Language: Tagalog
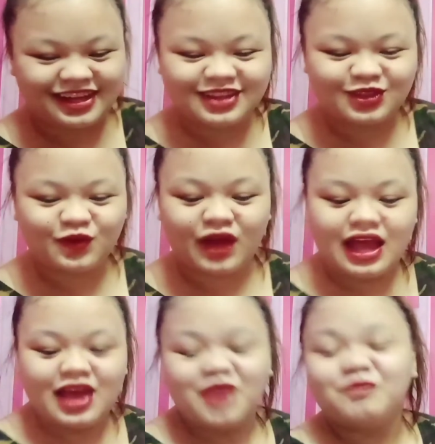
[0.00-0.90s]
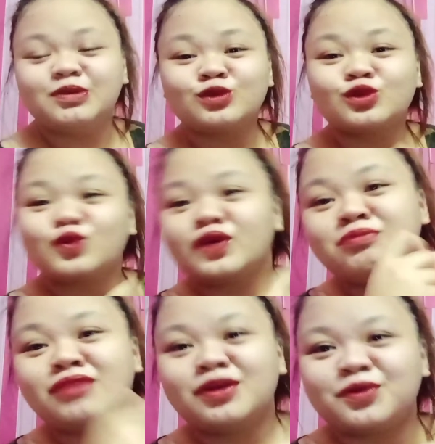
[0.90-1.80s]
Nakakatuwa. Matutuwa
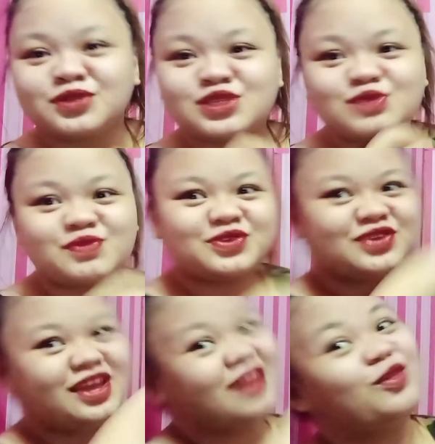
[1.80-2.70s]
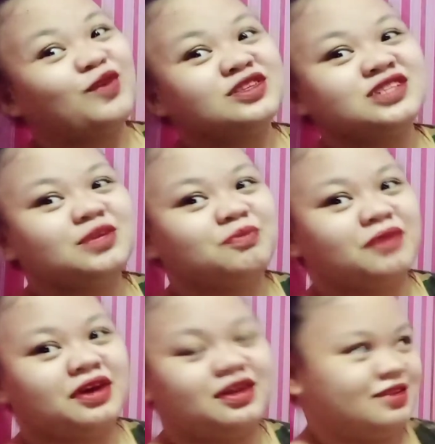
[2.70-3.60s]
yung mga customer ko nito kasi 'di
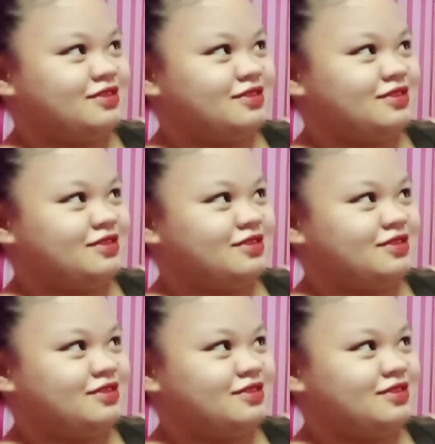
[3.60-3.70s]
ba?